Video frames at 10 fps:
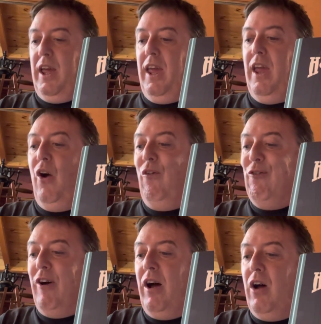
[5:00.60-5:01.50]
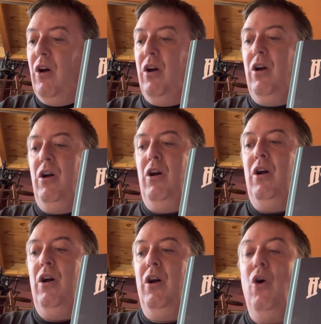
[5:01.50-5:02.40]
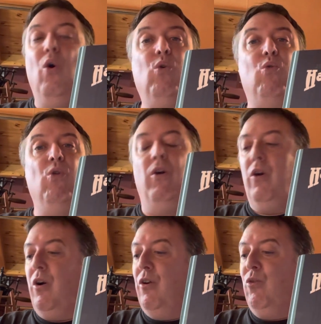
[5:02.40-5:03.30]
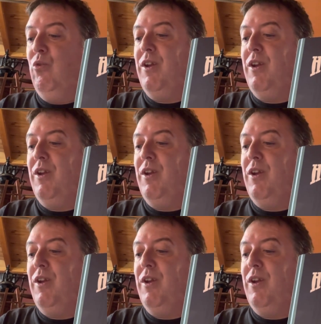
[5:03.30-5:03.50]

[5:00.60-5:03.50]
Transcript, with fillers: Et enfin, aux couleurs, nous